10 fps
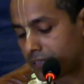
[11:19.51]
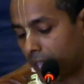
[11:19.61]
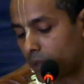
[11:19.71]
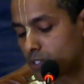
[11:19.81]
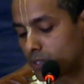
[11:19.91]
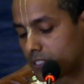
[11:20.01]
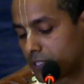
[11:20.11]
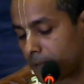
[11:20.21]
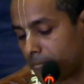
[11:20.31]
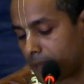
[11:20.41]
কেউ
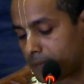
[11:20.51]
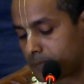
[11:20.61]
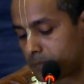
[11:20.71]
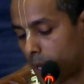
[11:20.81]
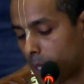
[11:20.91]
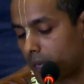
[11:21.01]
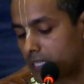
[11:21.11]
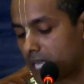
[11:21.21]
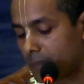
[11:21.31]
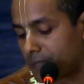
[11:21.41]
যদি
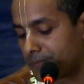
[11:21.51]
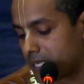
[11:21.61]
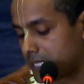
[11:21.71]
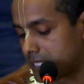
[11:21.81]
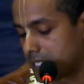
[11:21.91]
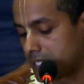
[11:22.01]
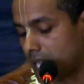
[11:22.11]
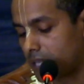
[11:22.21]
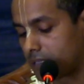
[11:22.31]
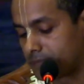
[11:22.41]
ভগবত ধামে ফিরে যেতে
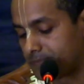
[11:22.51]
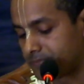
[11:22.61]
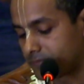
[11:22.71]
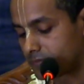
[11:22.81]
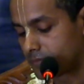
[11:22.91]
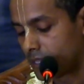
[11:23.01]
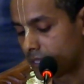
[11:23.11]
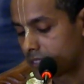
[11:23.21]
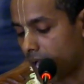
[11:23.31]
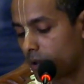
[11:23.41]
চান
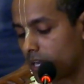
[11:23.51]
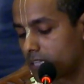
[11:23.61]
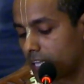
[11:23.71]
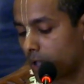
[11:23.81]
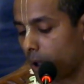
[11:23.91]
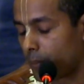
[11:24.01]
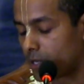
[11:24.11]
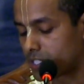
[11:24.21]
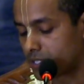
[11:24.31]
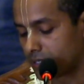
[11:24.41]
তাহলে তাকে
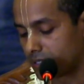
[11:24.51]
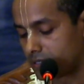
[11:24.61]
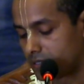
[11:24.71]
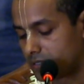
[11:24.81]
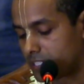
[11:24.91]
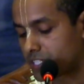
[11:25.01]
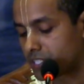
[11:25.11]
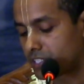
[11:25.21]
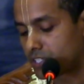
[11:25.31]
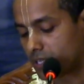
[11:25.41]
অবশ্যই
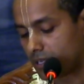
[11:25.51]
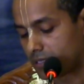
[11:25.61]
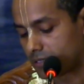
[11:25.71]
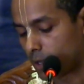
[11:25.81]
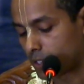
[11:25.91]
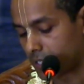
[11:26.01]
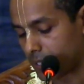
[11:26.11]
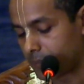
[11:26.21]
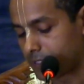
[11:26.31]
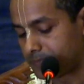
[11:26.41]
নিষ্কিঞ্চন হতে
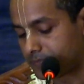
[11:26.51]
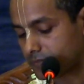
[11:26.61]
হবে